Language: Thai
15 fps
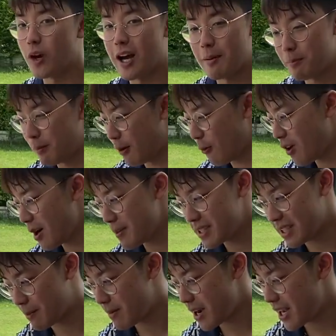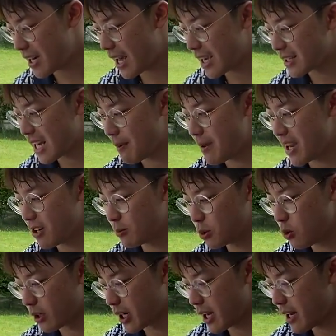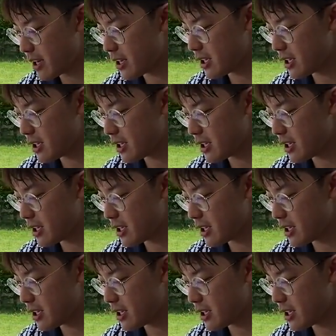ครับเพราะว่ามันสามารถไหลตามแรงโน้มถ่วงได้